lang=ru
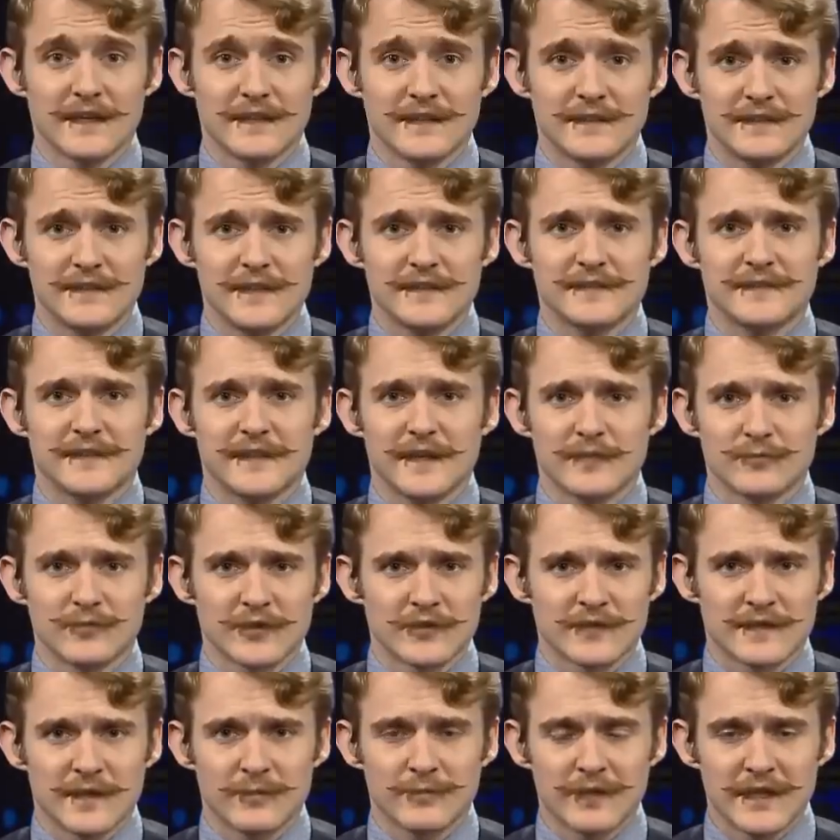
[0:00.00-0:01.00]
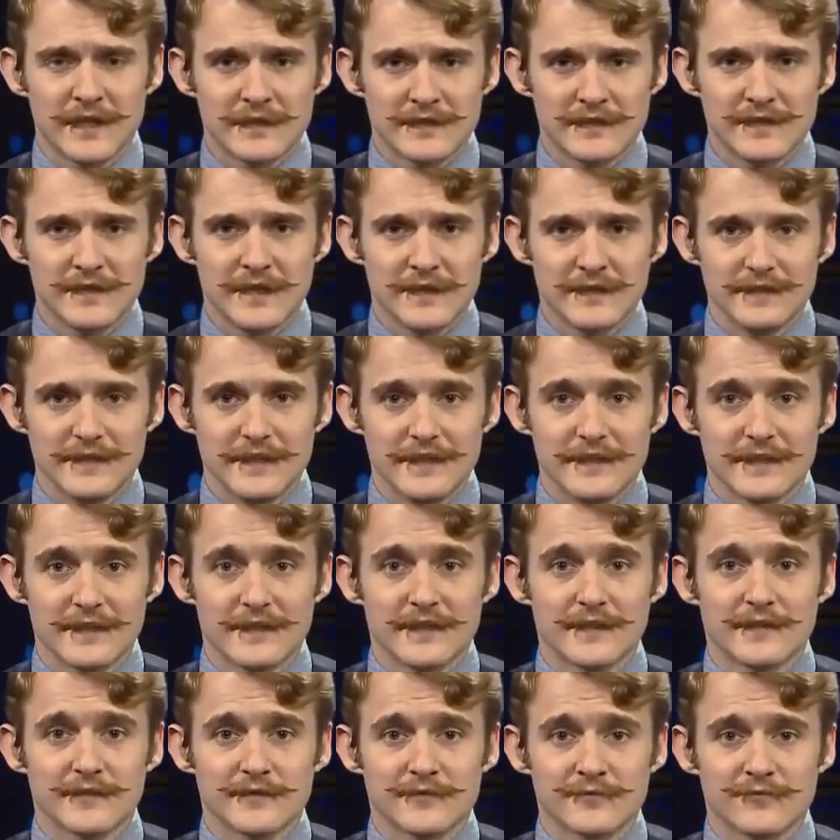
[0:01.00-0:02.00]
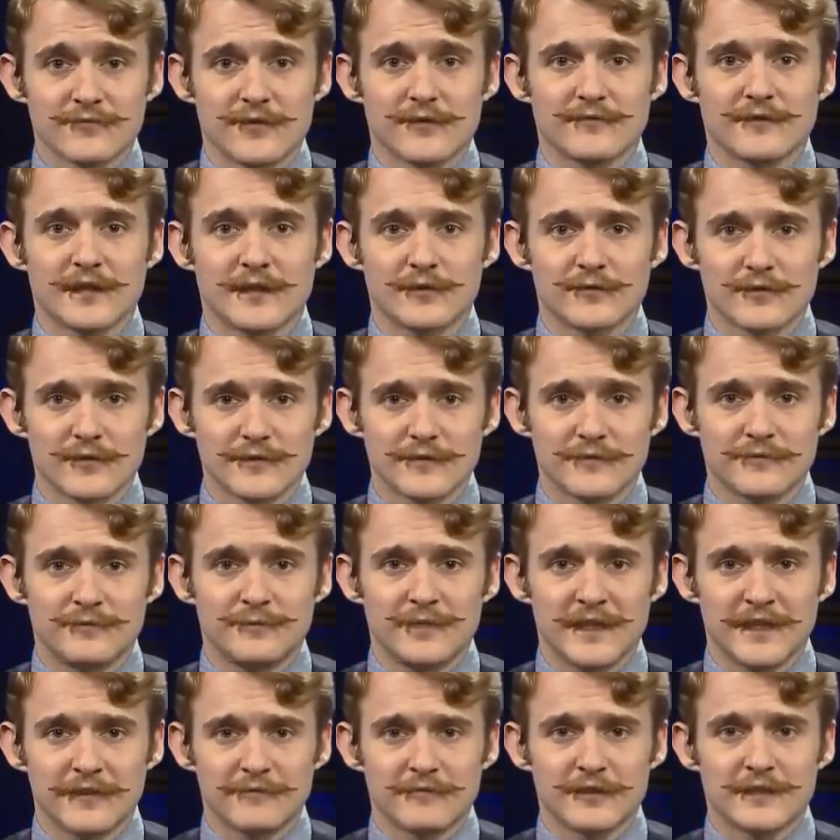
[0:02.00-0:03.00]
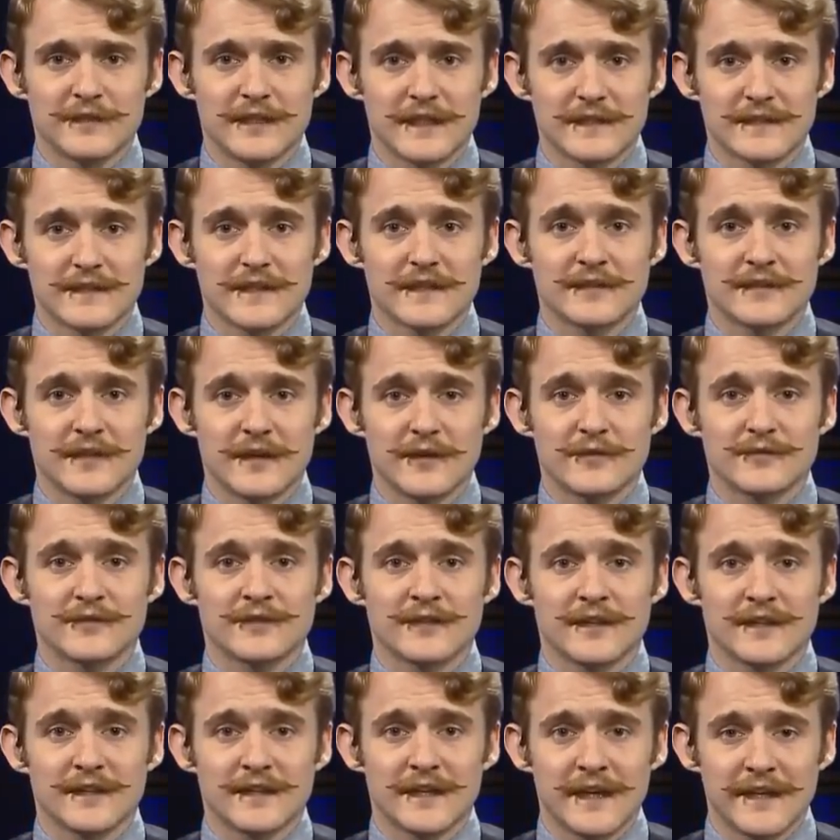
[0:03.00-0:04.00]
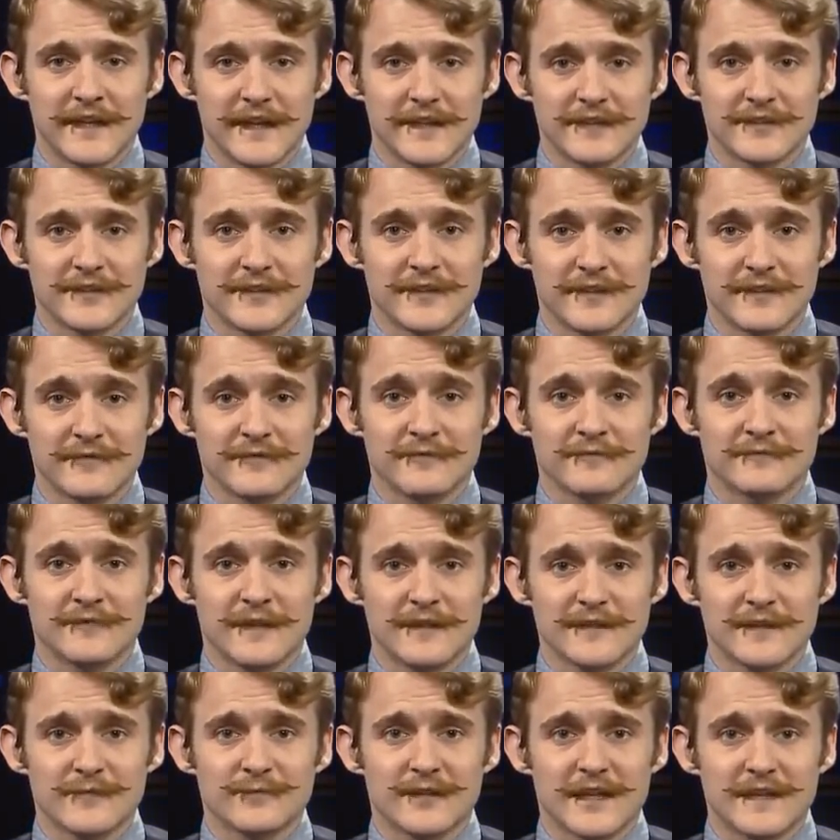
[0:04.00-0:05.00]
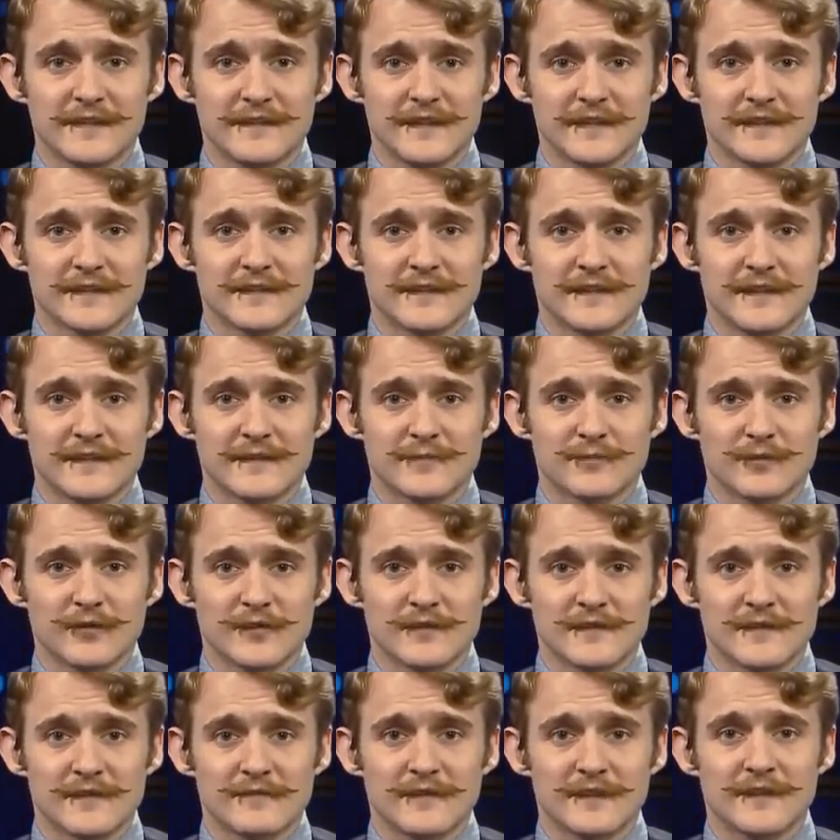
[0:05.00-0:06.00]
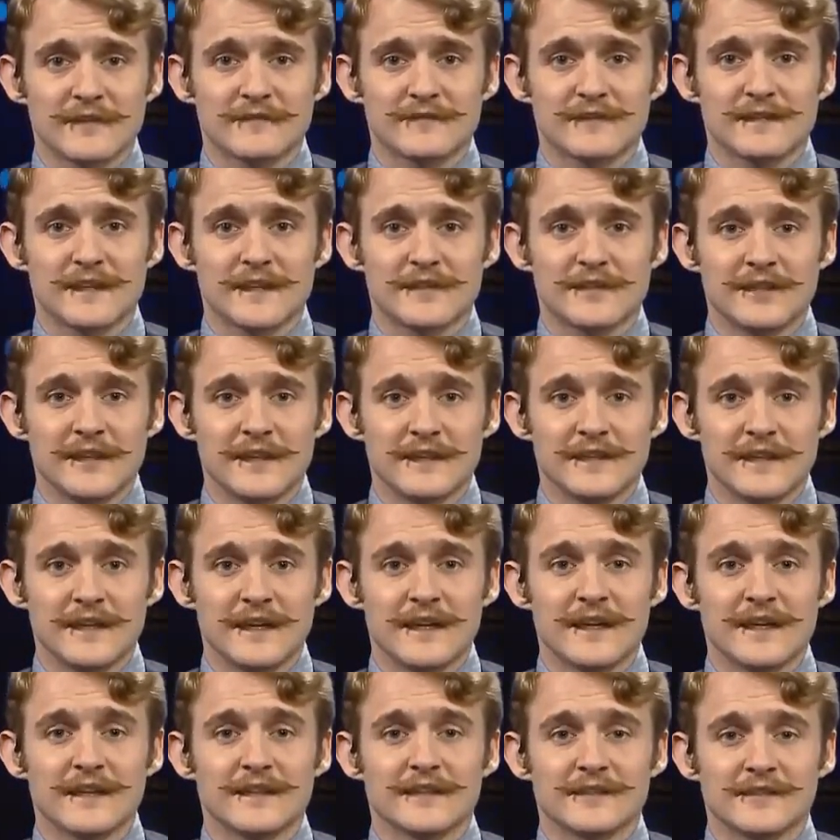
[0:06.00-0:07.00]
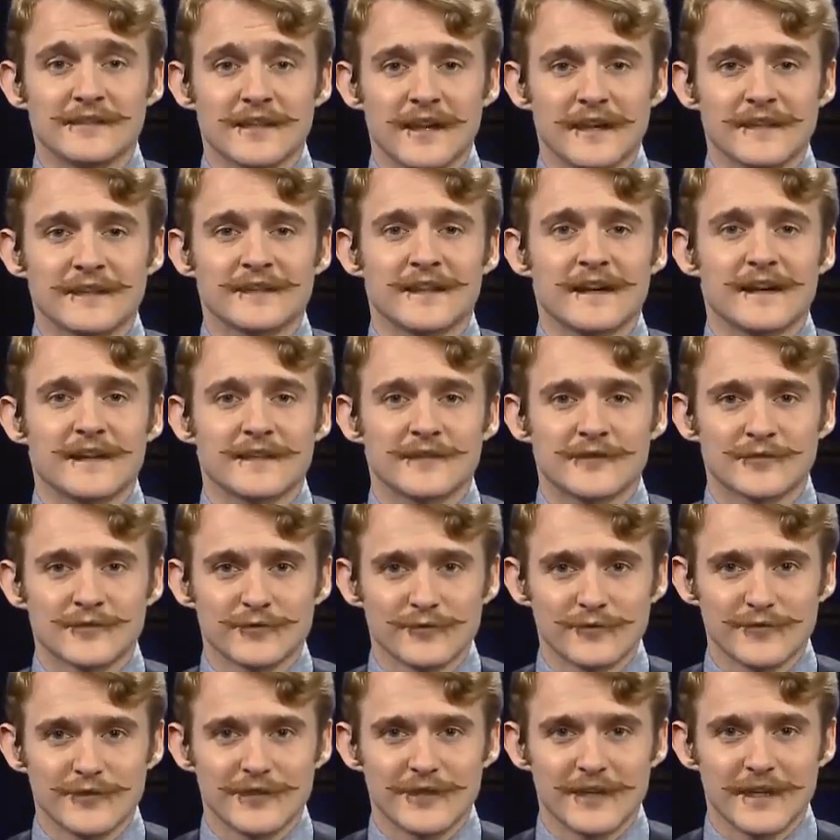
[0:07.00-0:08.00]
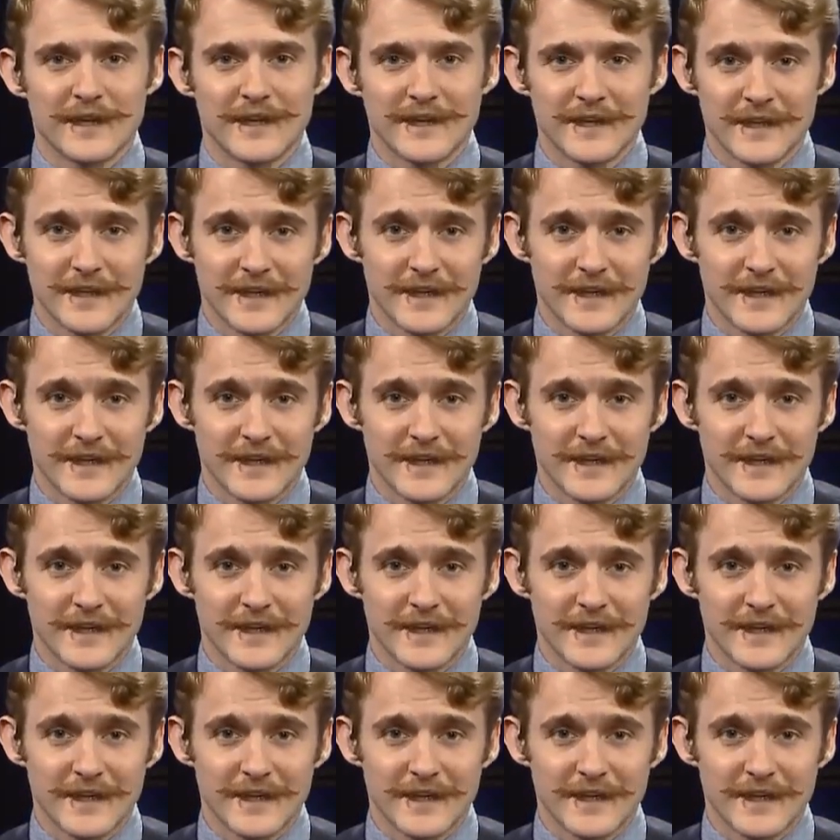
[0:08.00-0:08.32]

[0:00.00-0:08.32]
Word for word: Здесь требуется пояснение – Слово «ход», в переводе означающее «горячий», в данном контексте использовано в значении «жаркая штучка»,